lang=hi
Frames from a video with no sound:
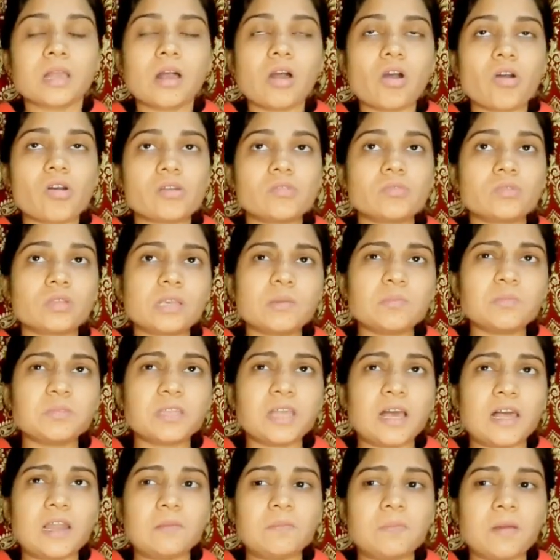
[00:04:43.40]
और उनके
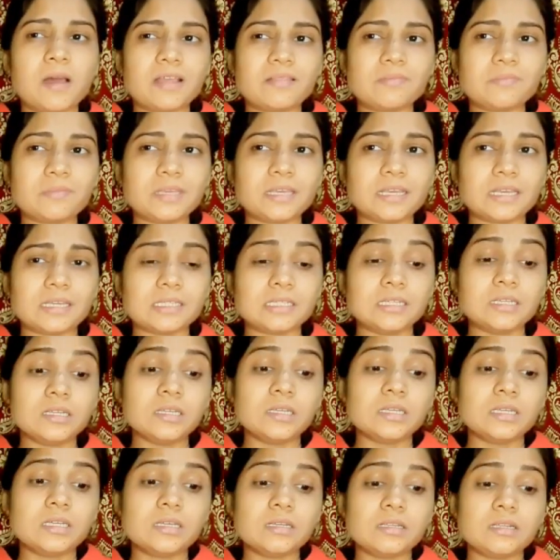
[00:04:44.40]
मुतालबात भी हैं
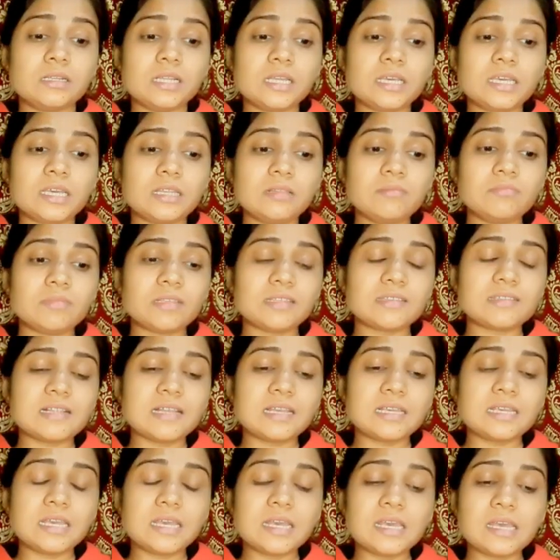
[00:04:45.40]
लेकिन मसला
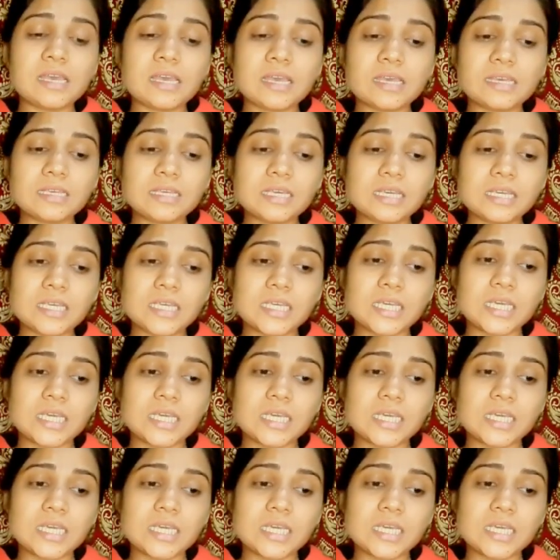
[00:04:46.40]
ये है कि